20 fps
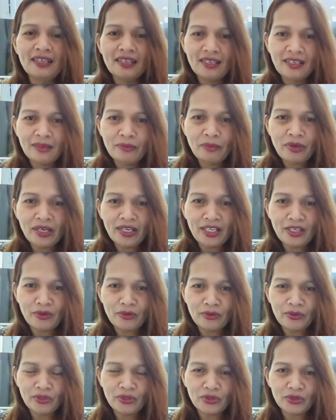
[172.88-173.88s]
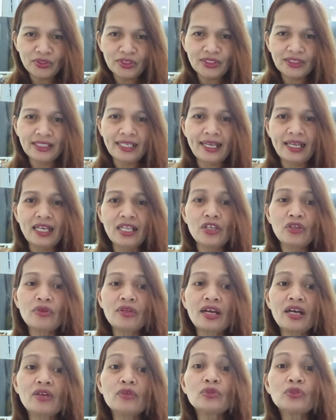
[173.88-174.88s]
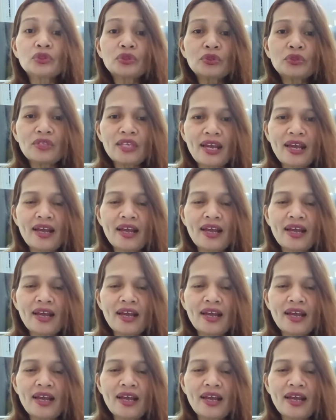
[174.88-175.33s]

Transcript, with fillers: Panginoong Diyos dahil yun ang gusto niya,